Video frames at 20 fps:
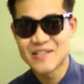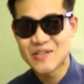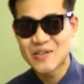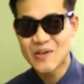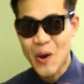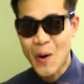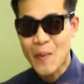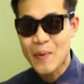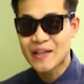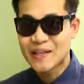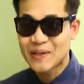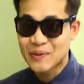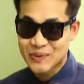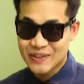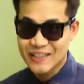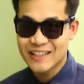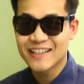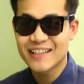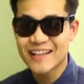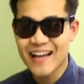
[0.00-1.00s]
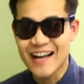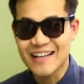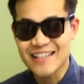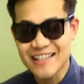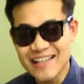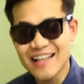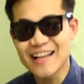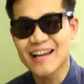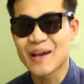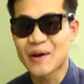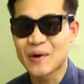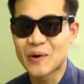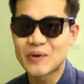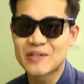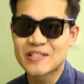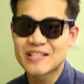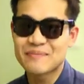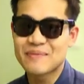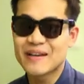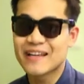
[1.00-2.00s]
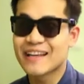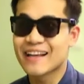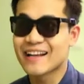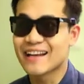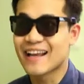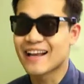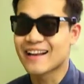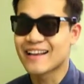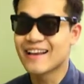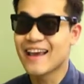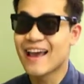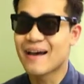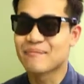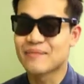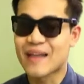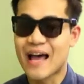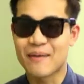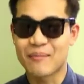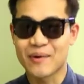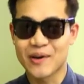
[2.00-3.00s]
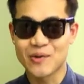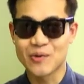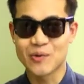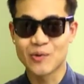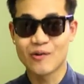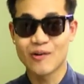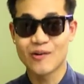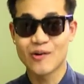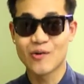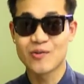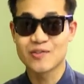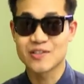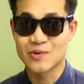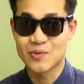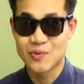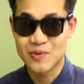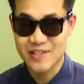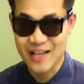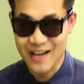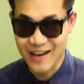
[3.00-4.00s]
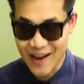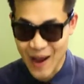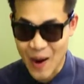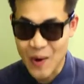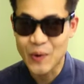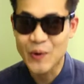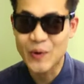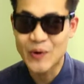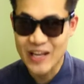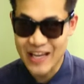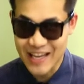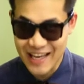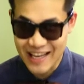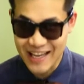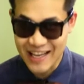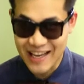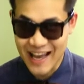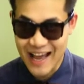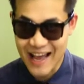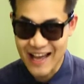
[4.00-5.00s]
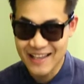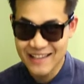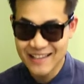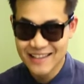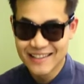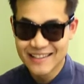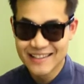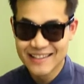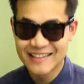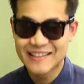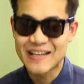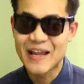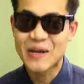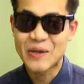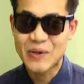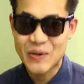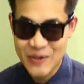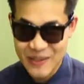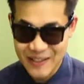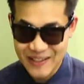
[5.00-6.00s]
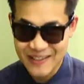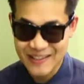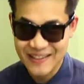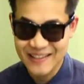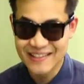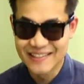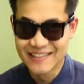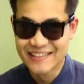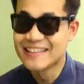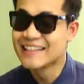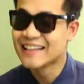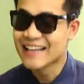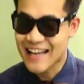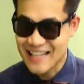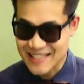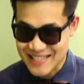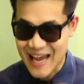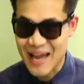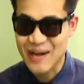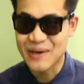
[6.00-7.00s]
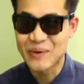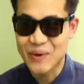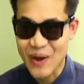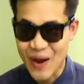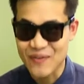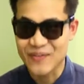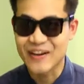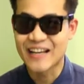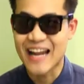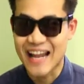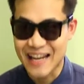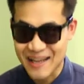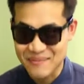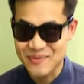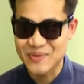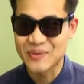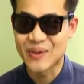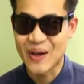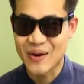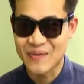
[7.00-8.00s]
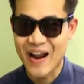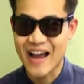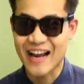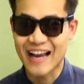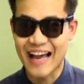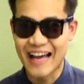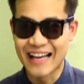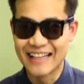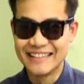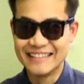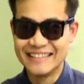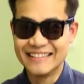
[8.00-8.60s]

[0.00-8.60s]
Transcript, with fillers: ซึ่งเขาเป็นติวเตอร์นะคะที่หลาย ๆคนที่เป็นเด็ก ๆ ที่แอบตามกันอยู่ก็คงจะรู้จักเขาคนนี้ดีค่ะ นั่นก็คืออาจารย์ลูกกอล์ฟคณะที่สุนทรรักค่ะ